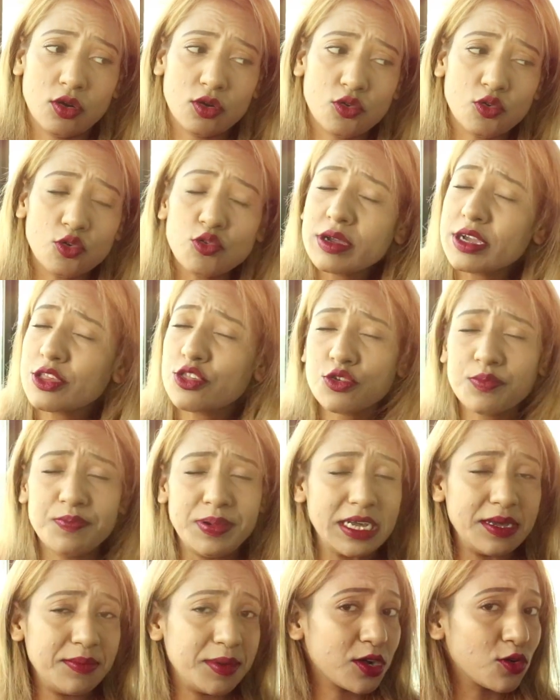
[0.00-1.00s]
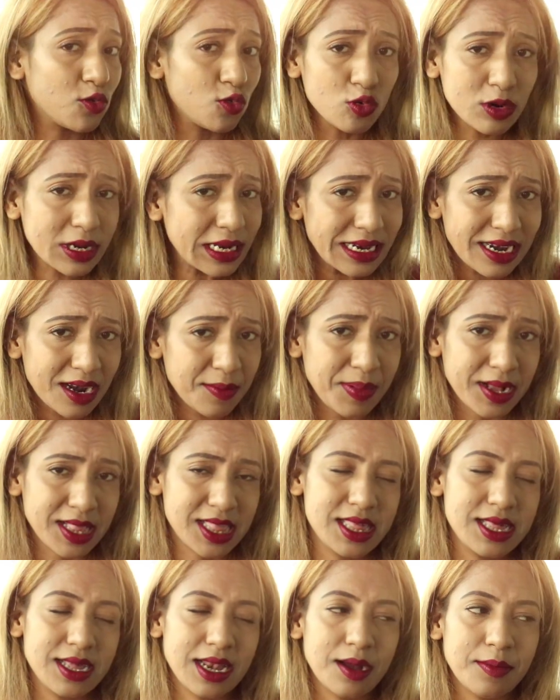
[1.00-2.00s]
কোনো কিছু ভেবে কুল কিনারা
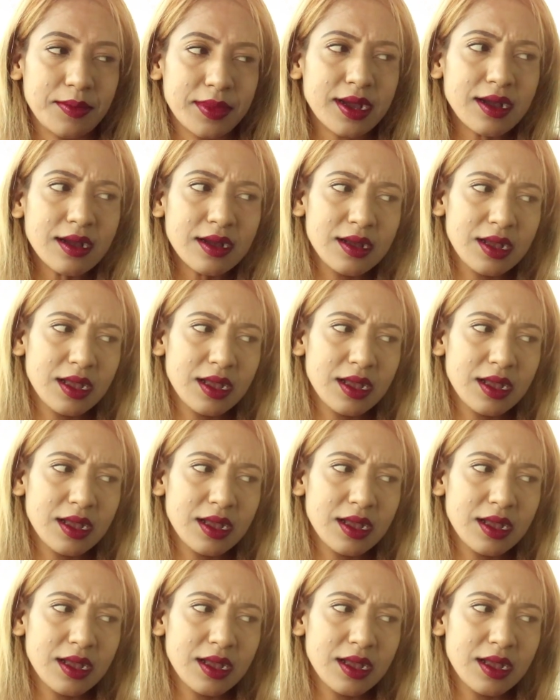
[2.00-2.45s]
পাচ্ছিলাম না